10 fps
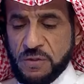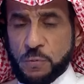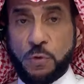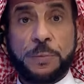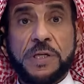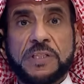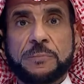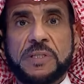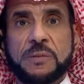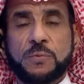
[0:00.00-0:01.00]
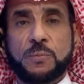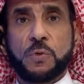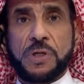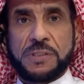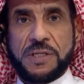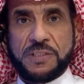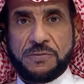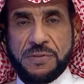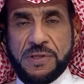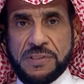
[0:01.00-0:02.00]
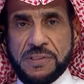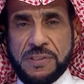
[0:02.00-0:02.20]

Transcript: أبو حميدي من بريدة تفضل